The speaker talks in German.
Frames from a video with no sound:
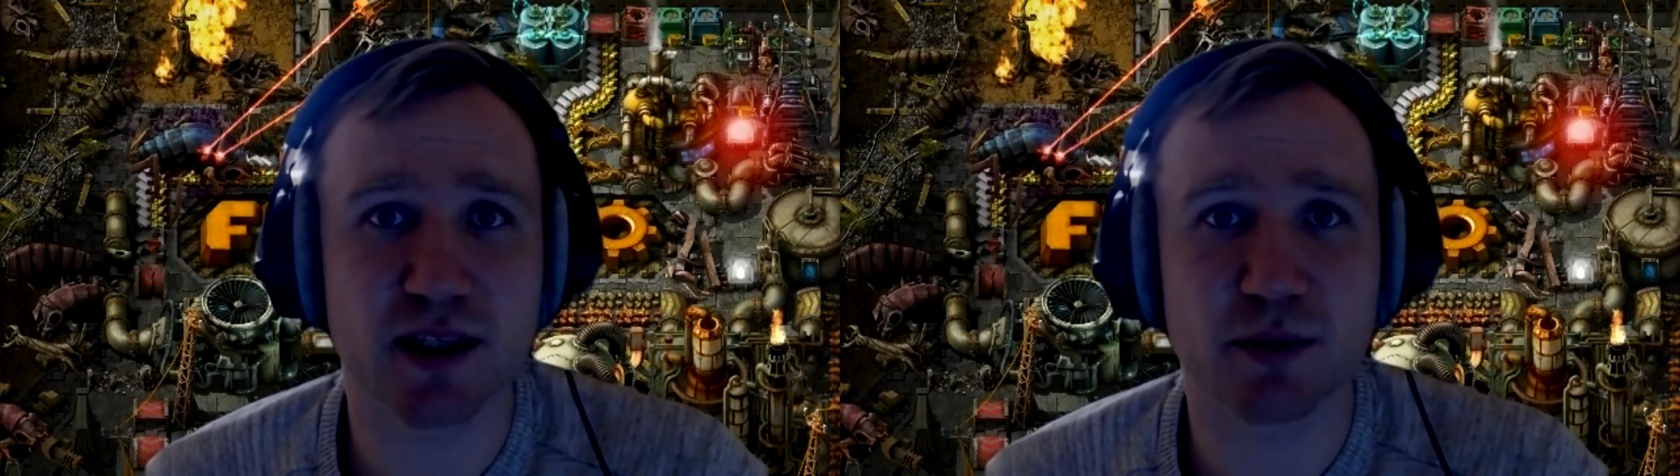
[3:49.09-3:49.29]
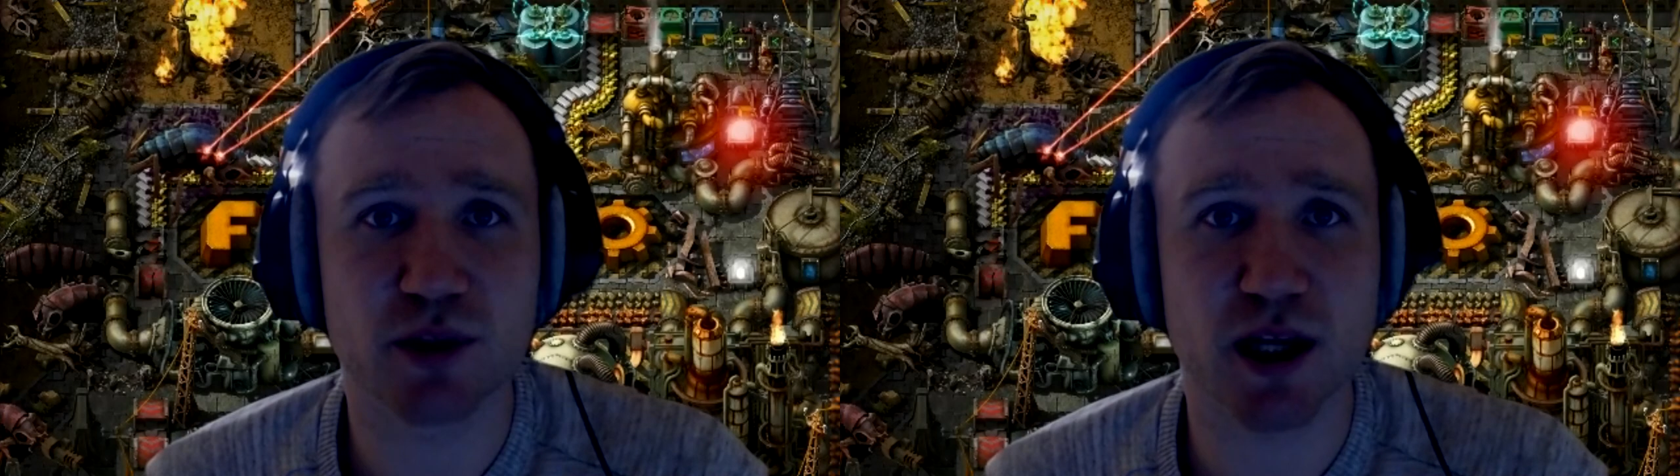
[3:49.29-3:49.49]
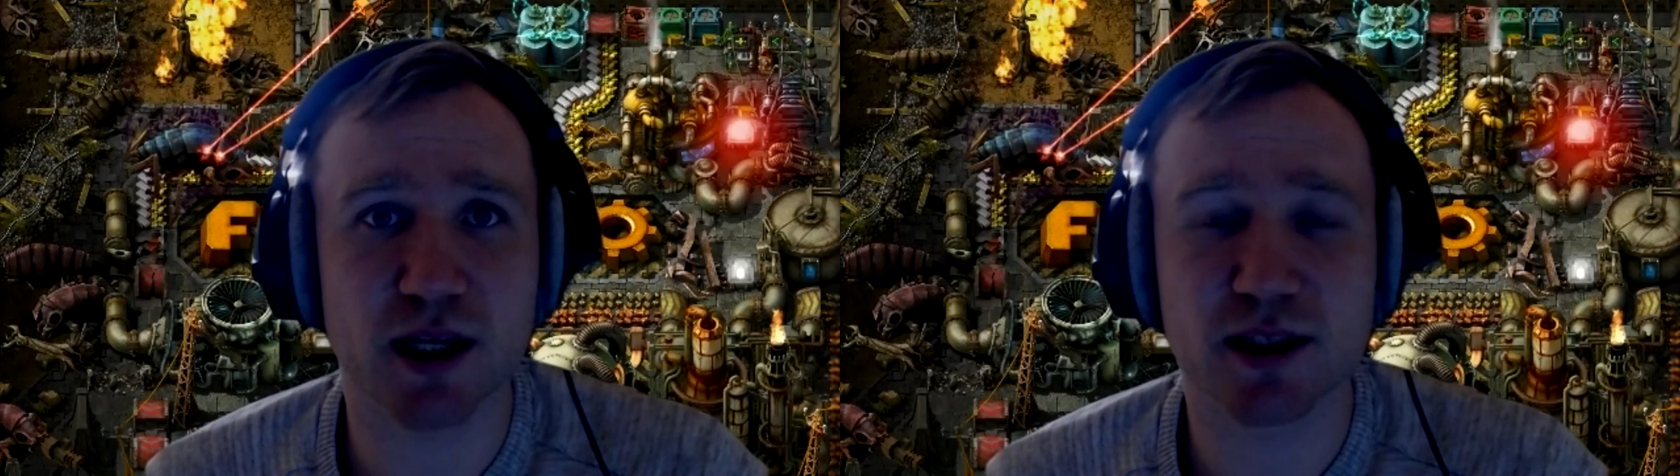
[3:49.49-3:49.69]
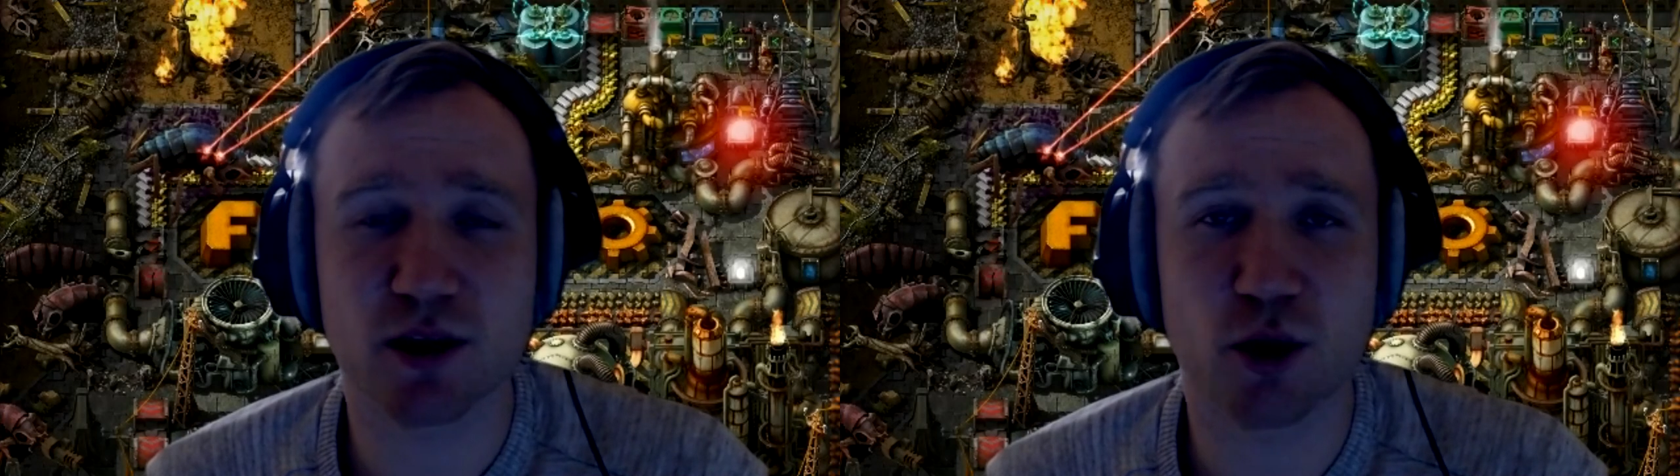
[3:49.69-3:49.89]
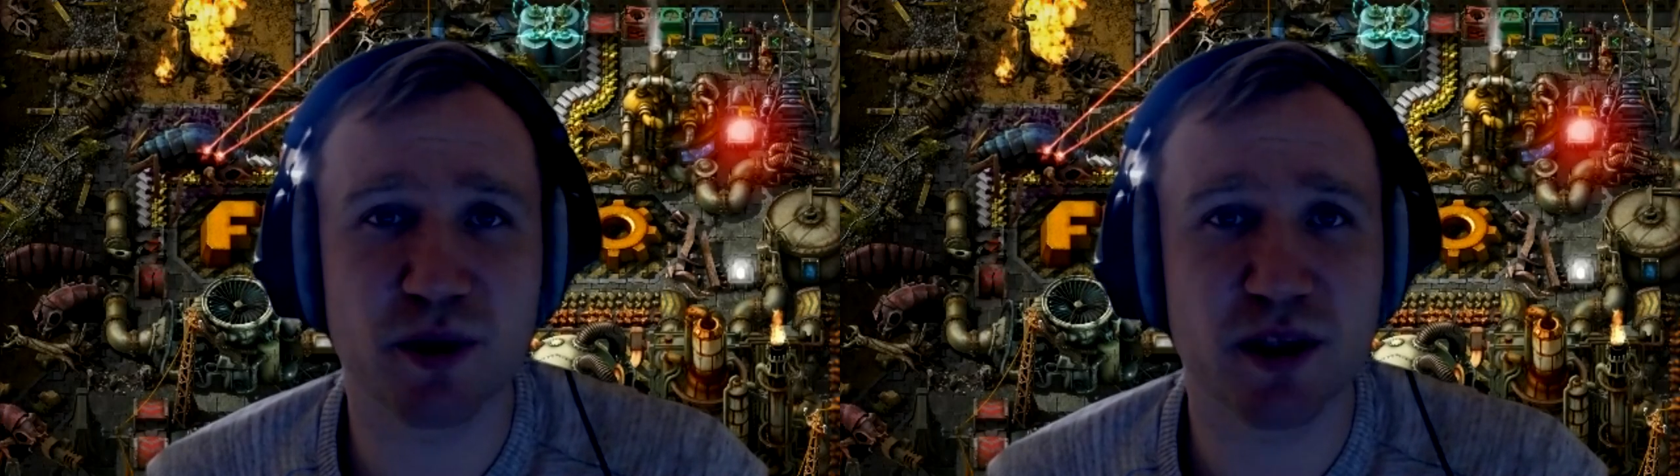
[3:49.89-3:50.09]
er muss alles
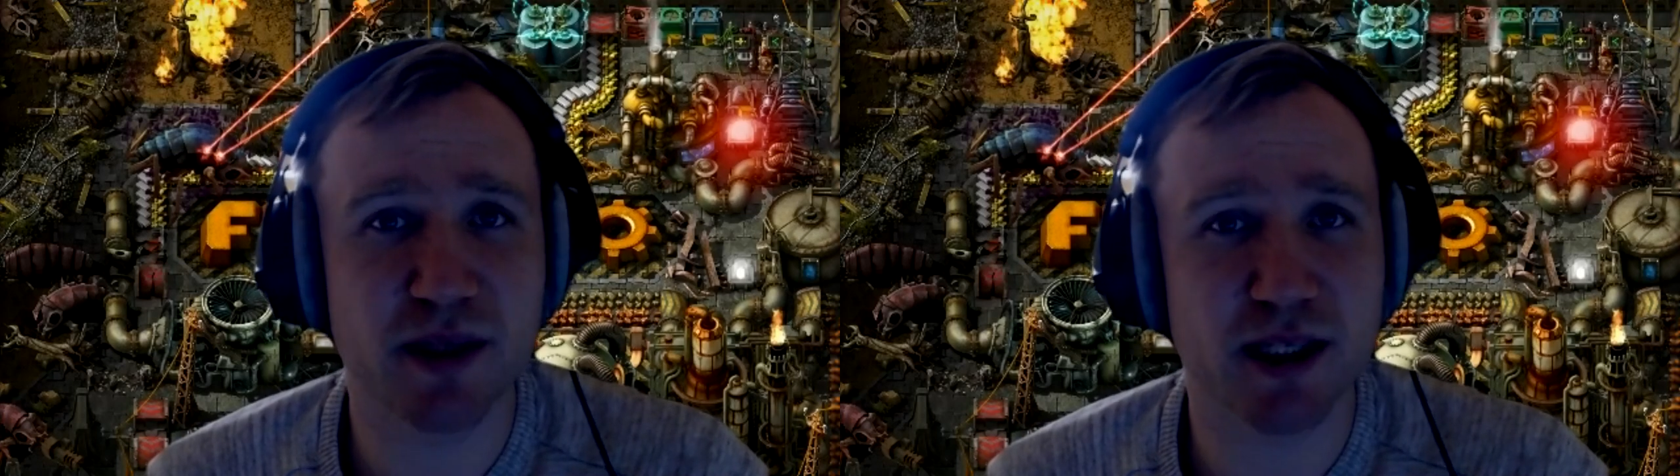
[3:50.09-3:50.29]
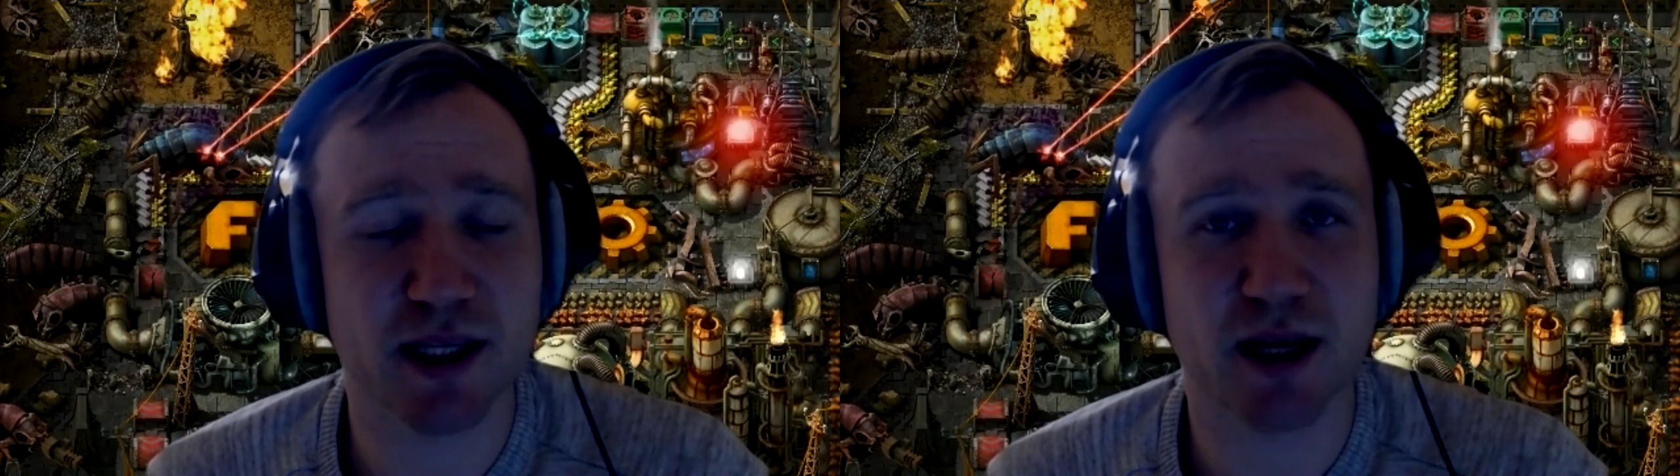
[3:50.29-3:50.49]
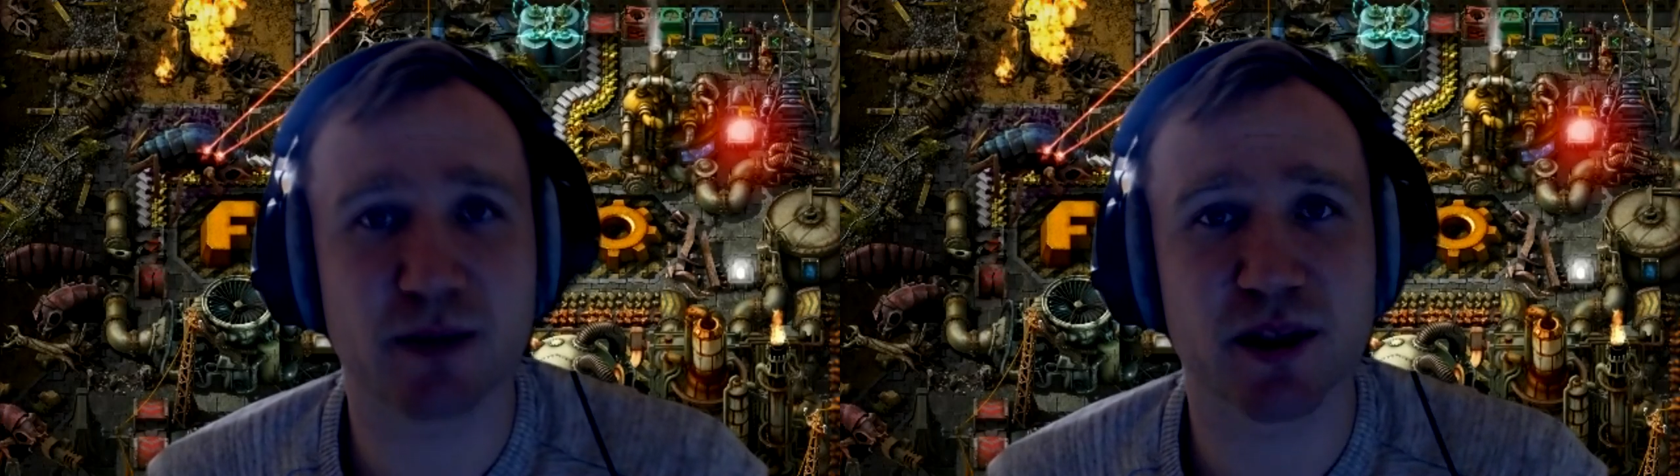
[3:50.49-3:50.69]
optimiert haben,